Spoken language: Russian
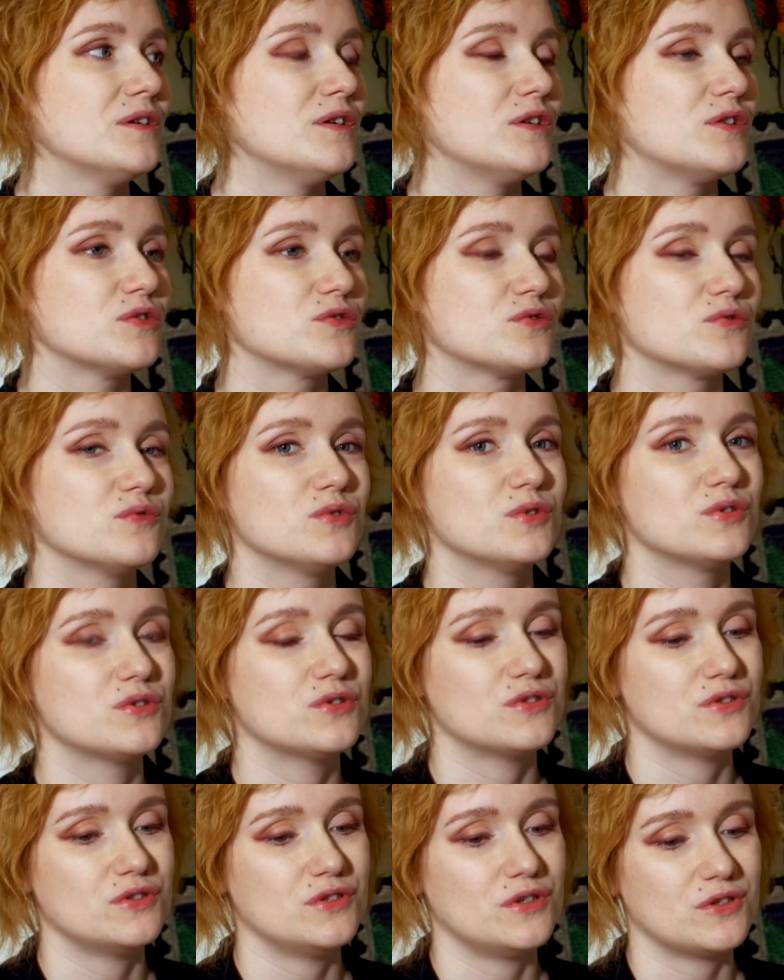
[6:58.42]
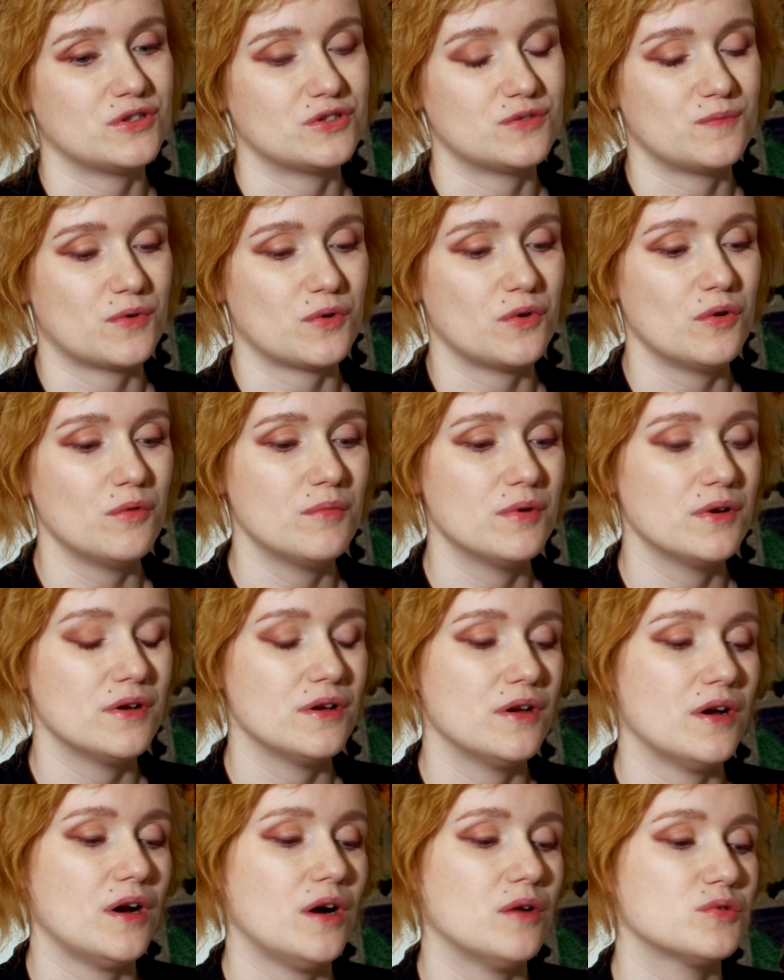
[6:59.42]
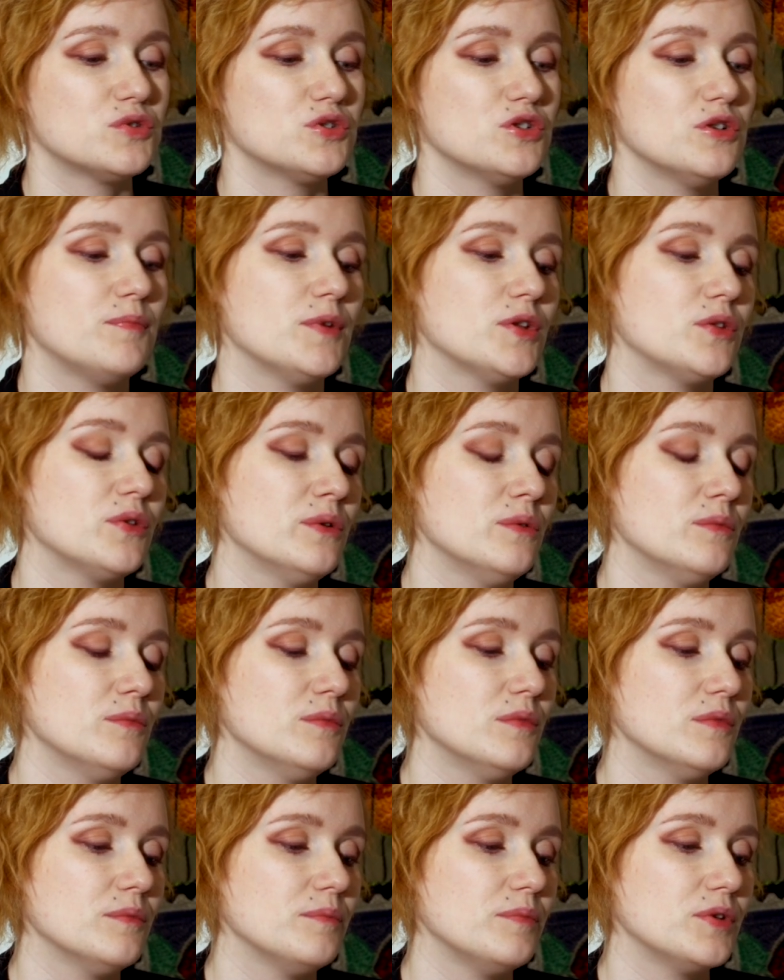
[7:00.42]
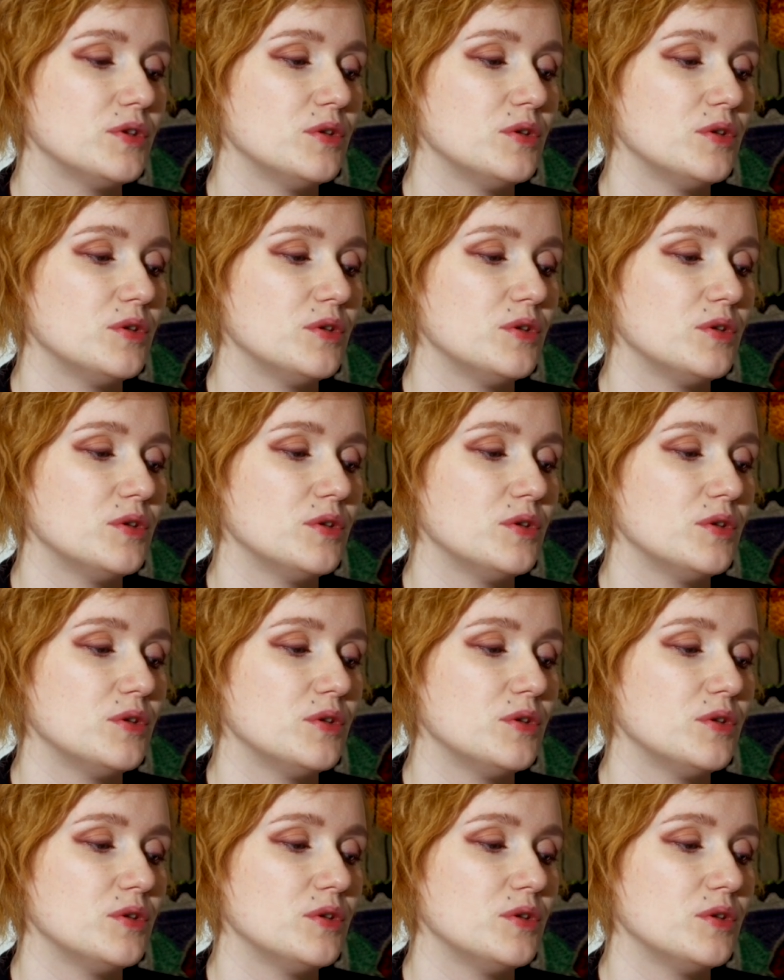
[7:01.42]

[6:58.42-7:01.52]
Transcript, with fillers: рисуешь, делаешь пробы, а уже потом по